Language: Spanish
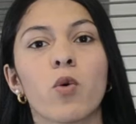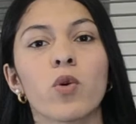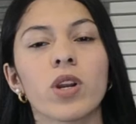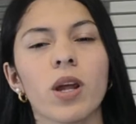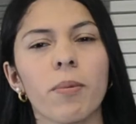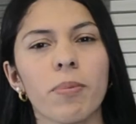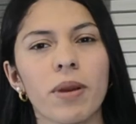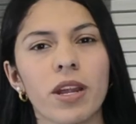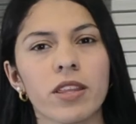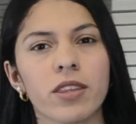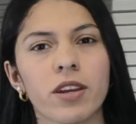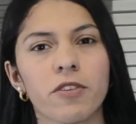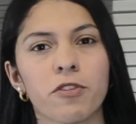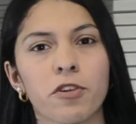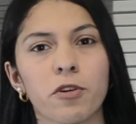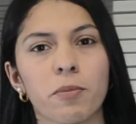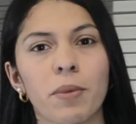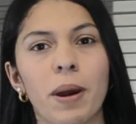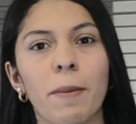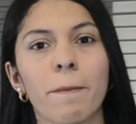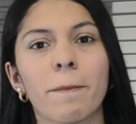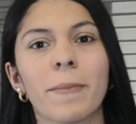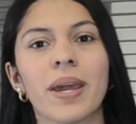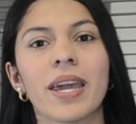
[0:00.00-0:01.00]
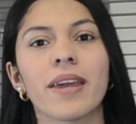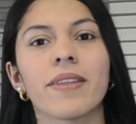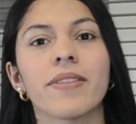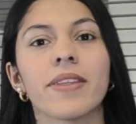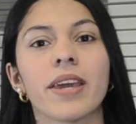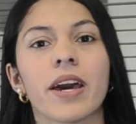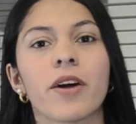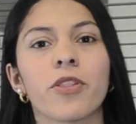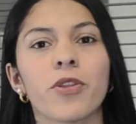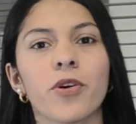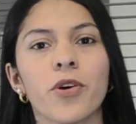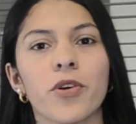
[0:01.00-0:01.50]
una plataforma
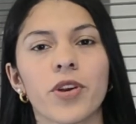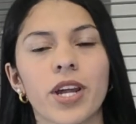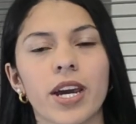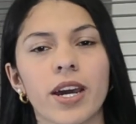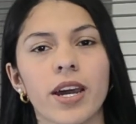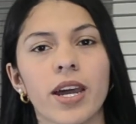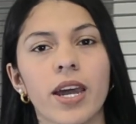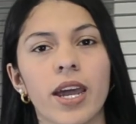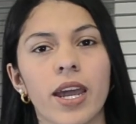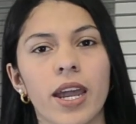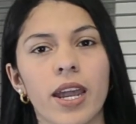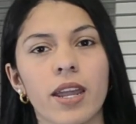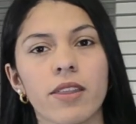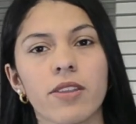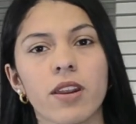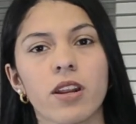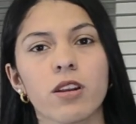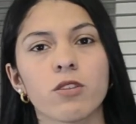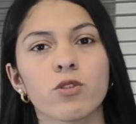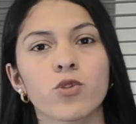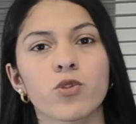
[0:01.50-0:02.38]
mediadora entre el